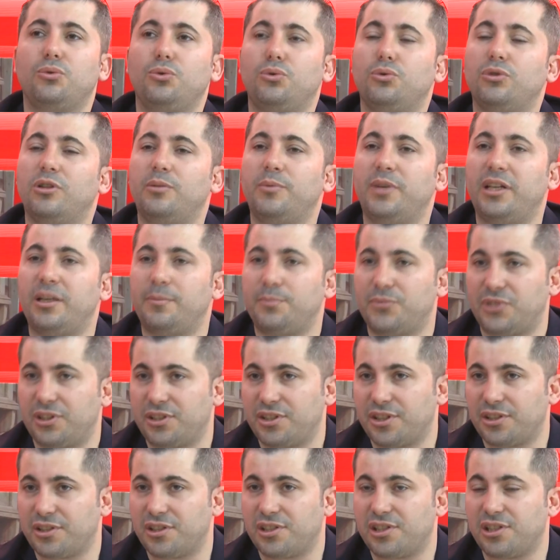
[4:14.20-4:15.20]
uygulama
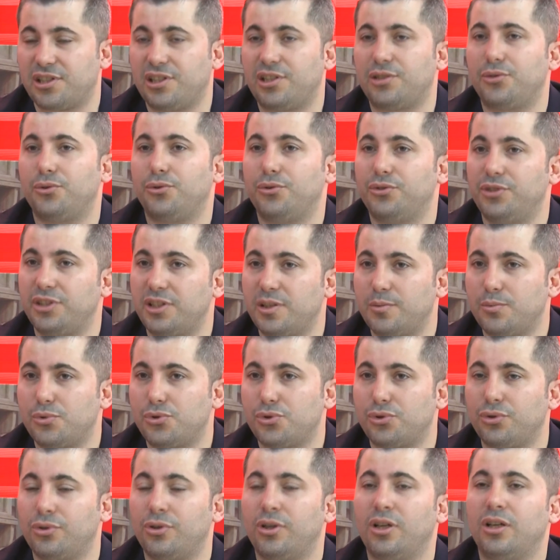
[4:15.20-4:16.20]
yaptıracak kişilere önerim
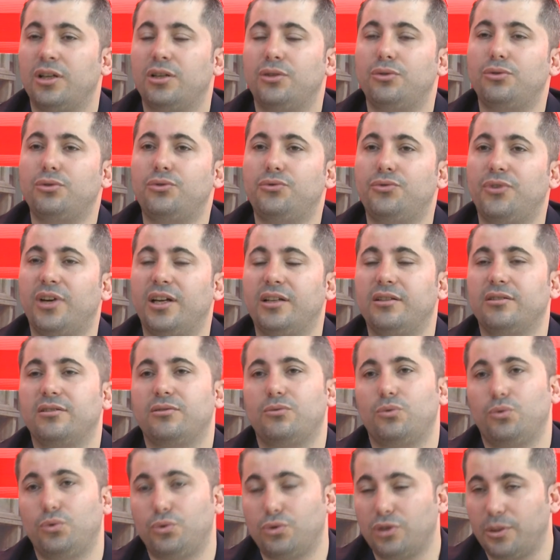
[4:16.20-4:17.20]
şu. Lütfen
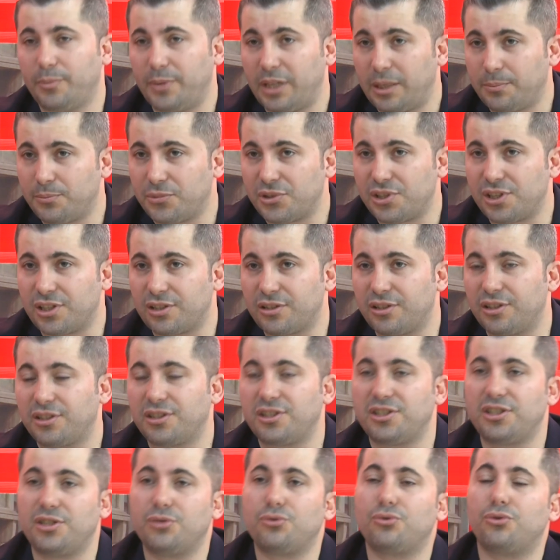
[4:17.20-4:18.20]
uygulama yaptıracakları
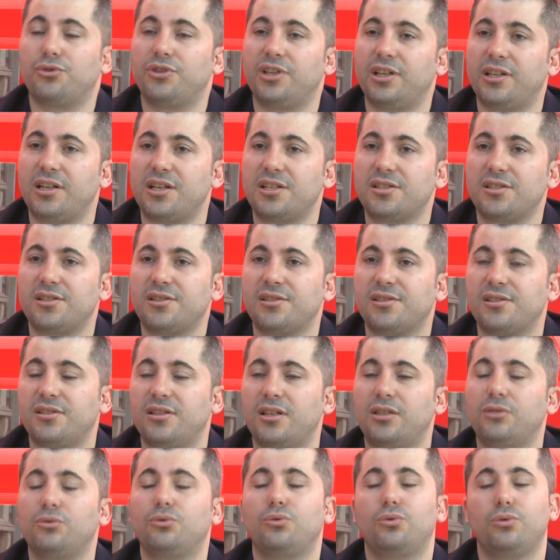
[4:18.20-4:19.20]
kişiyi çok iyi
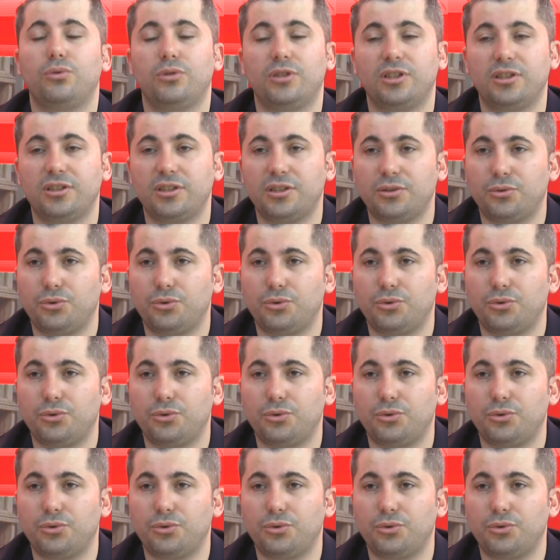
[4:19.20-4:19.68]
araştırsınlar. Kullanılan